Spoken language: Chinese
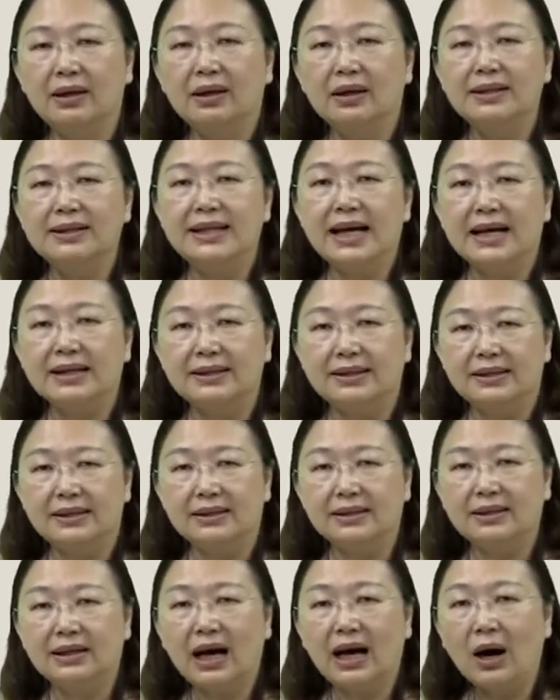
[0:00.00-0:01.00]
价值
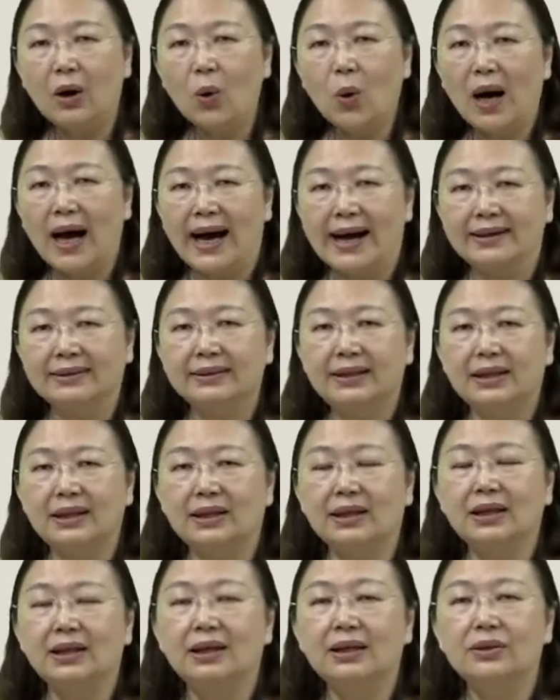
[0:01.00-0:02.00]
高昂
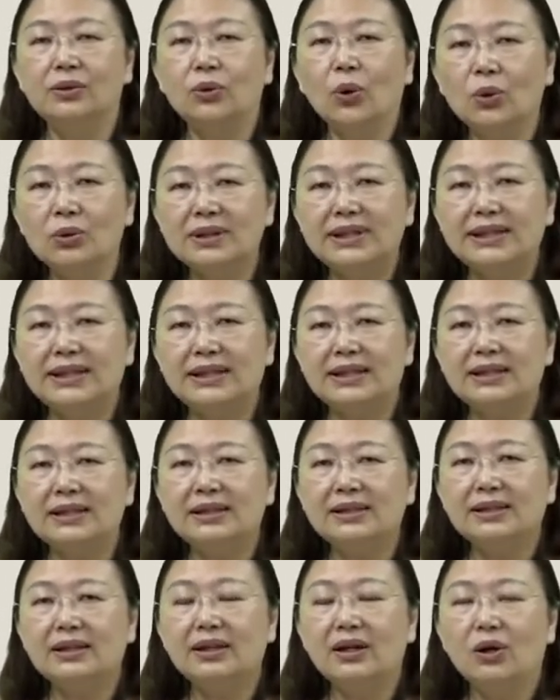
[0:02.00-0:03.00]
的东
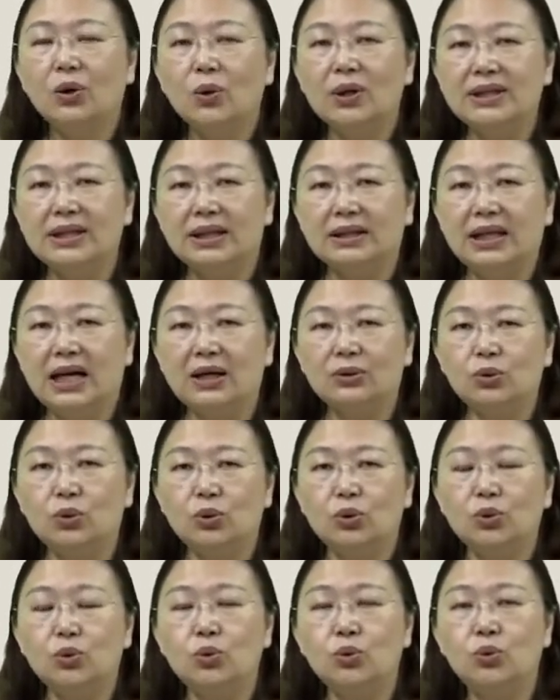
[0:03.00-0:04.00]
西，或者他
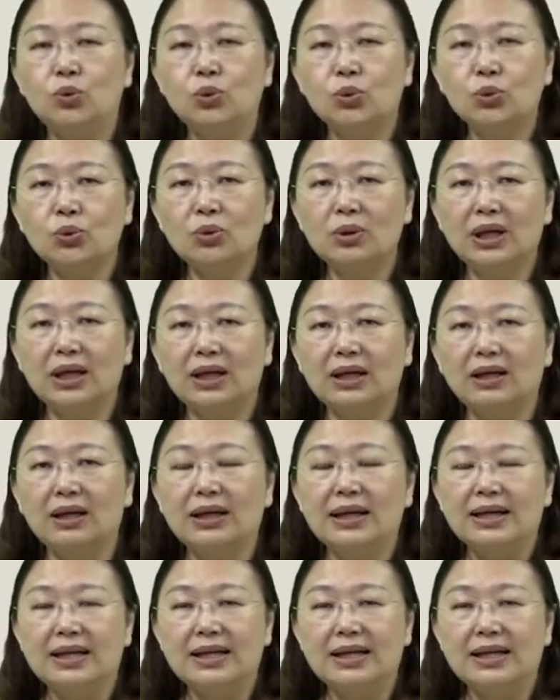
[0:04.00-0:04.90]
去租了。